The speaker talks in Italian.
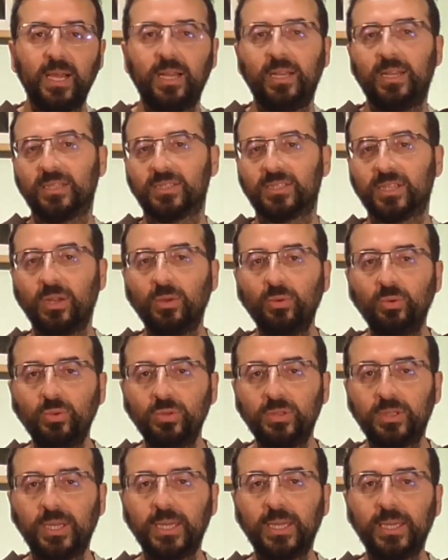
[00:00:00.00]
La
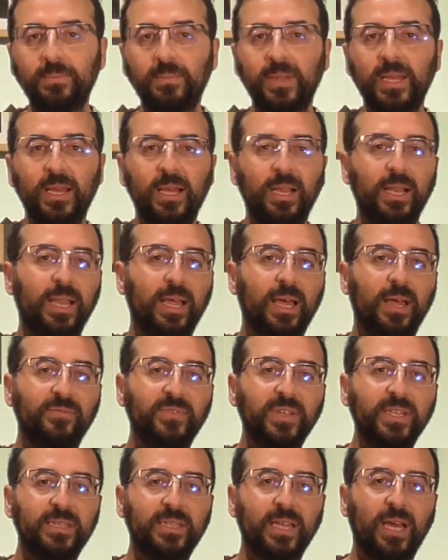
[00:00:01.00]
salute, la
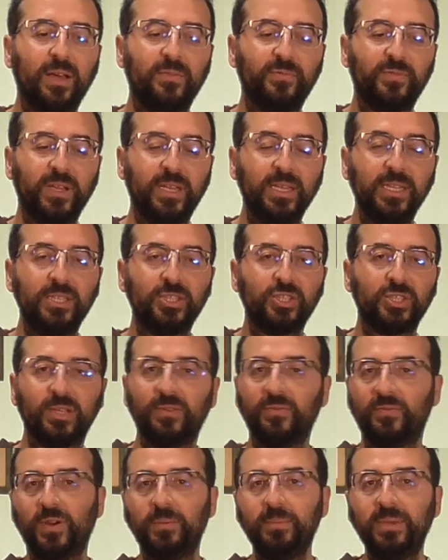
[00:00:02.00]
vita felice
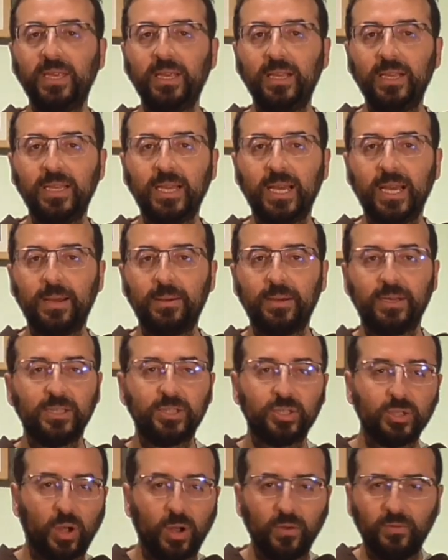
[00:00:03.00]
in famiglia,
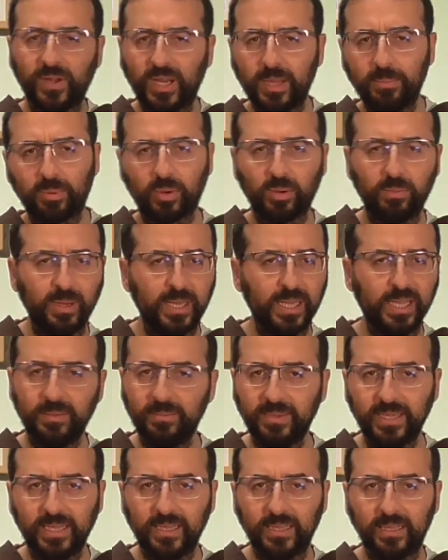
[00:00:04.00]
risolvere i
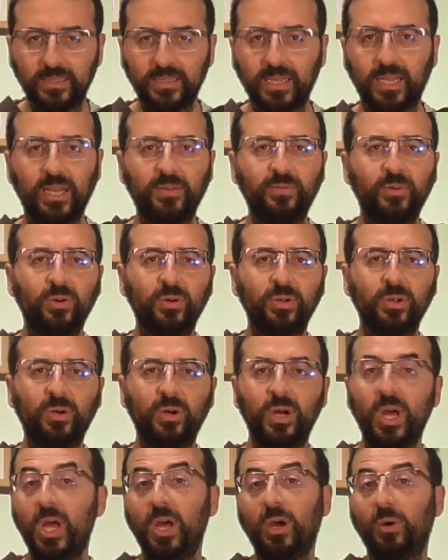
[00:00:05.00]
problemi del
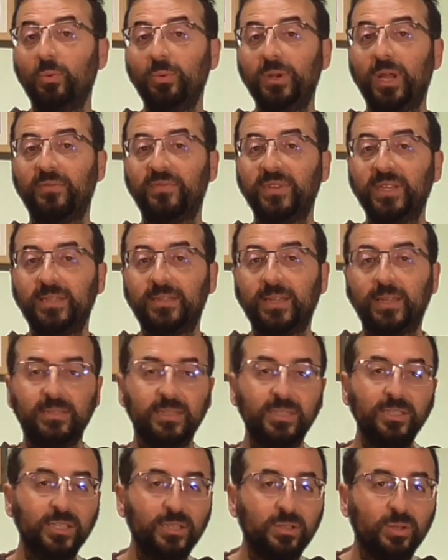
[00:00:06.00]
lavoro, una vita
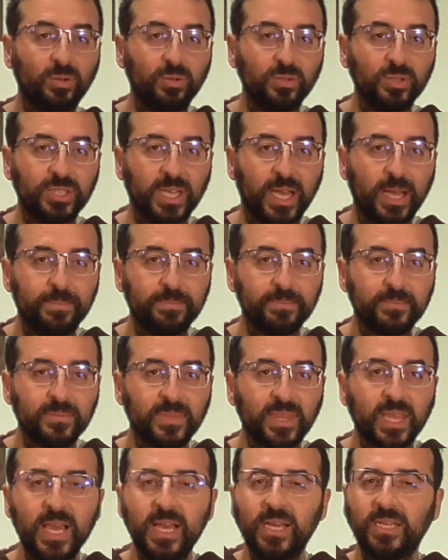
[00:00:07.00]
dignitosa,
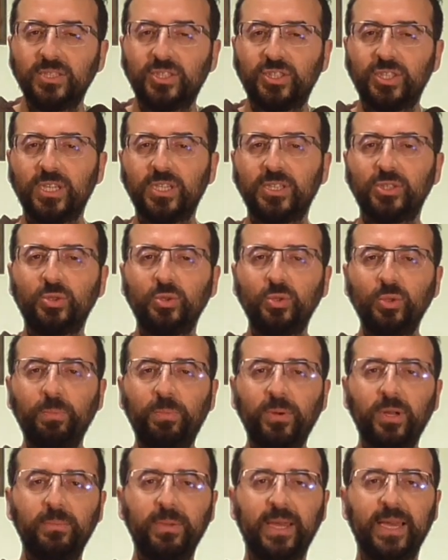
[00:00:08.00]
Gesù
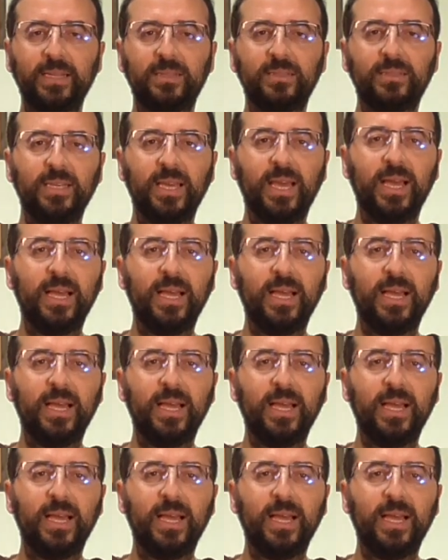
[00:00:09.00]
promette